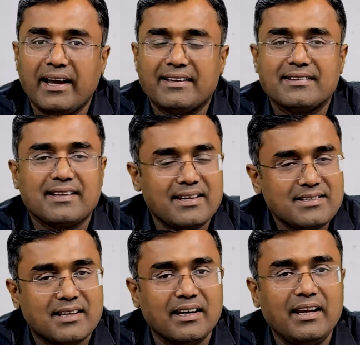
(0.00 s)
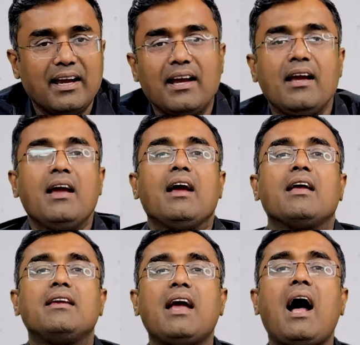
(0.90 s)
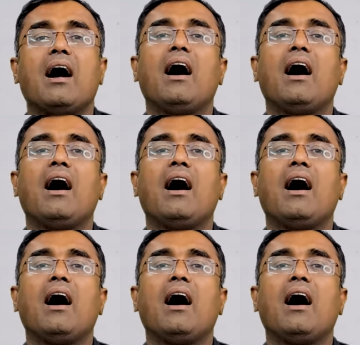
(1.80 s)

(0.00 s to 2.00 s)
क्या एक्सरसाइज करनी है या